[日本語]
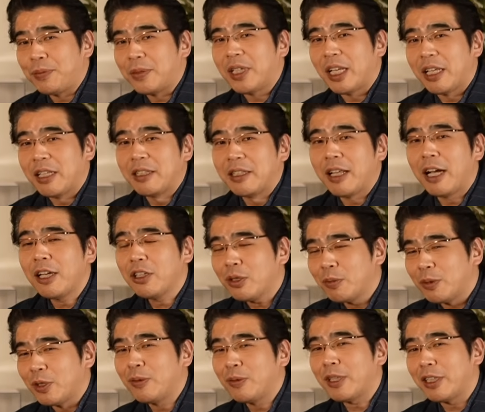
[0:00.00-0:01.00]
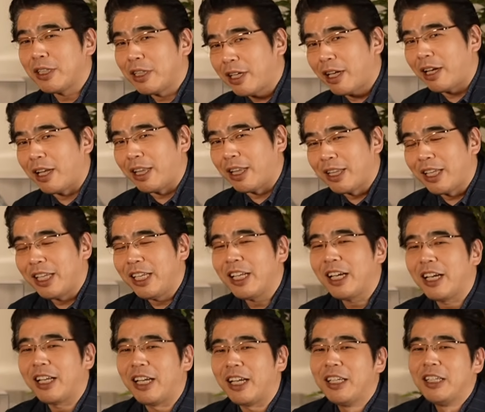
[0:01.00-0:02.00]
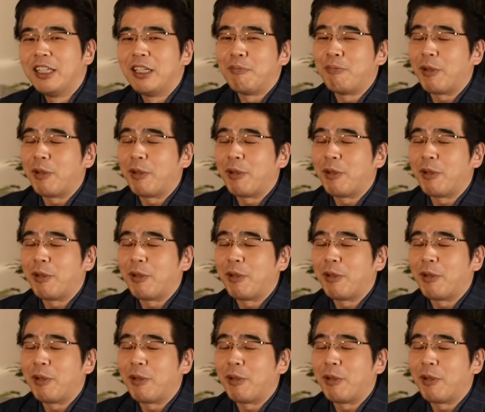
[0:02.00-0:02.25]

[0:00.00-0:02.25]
ら、ね、大丈夫うまくいくからって言いながら